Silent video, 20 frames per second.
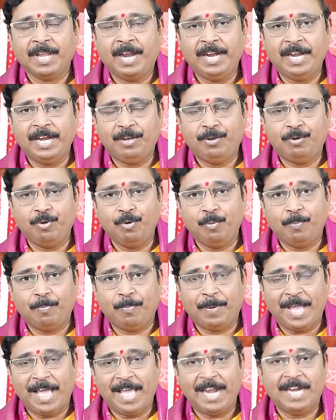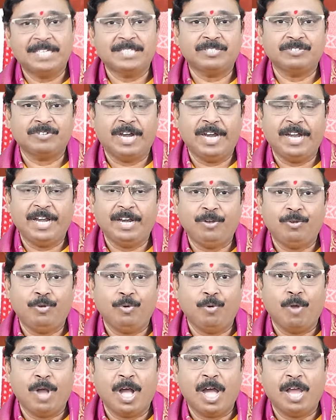అంటే టూ ప్లానెట్స్ అంటే
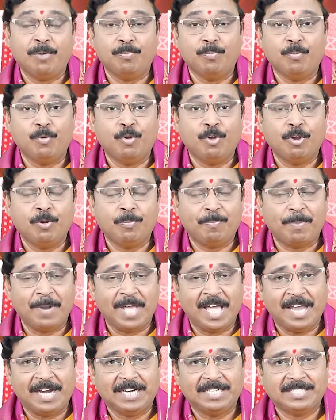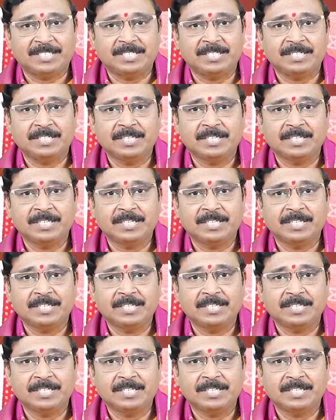టూ ఆర్ మోర్ ప్లానెట్స్